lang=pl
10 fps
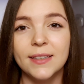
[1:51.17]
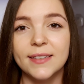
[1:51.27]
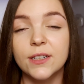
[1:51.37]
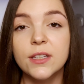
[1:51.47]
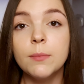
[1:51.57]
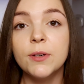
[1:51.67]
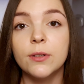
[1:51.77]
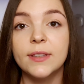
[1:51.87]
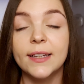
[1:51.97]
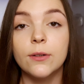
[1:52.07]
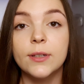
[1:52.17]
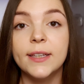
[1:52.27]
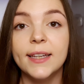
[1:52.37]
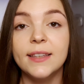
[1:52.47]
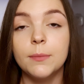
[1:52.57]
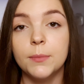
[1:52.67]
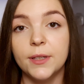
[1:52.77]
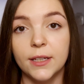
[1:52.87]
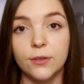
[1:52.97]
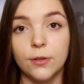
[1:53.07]
Zacznijmy od tego, kiedy
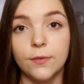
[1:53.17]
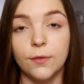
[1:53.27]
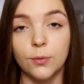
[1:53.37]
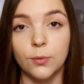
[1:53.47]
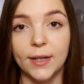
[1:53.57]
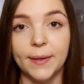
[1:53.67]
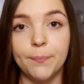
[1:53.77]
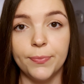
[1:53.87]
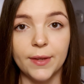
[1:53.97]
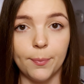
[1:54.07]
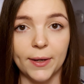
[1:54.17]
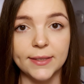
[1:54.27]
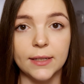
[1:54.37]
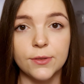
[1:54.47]
mnie to w ogóle napada.